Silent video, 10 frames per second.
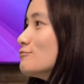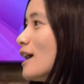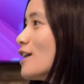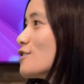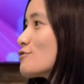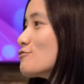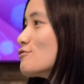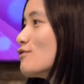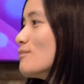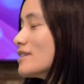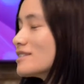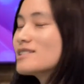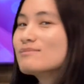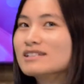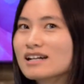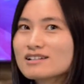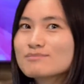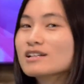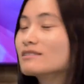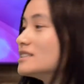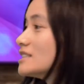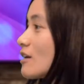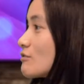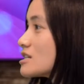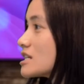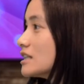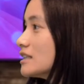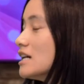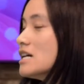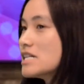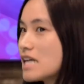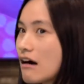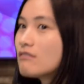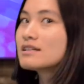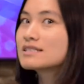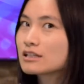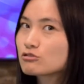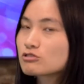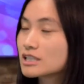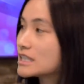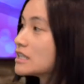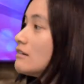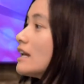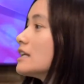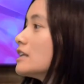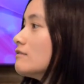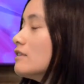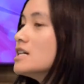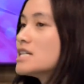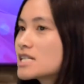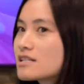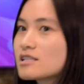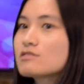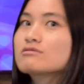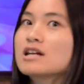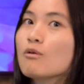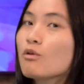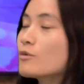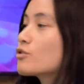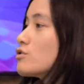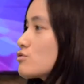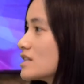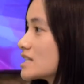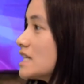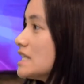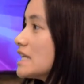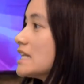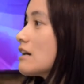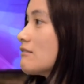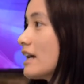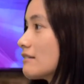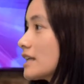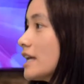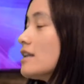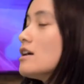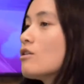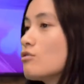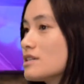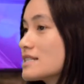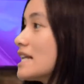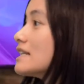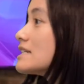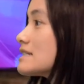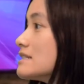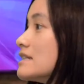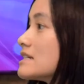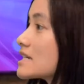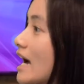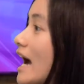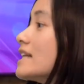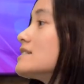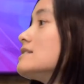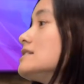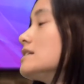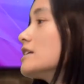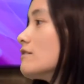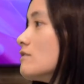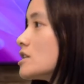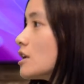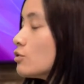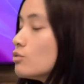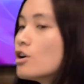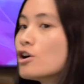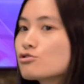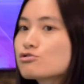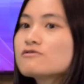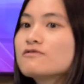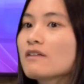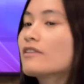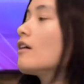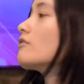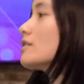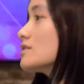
路嘛，所以我们基本上是比较倾向于这个的，然后呢再提高他的英文。这基础上，我们会选择一天到两天，或者三天四天，这看孩子自己的英文程度去放到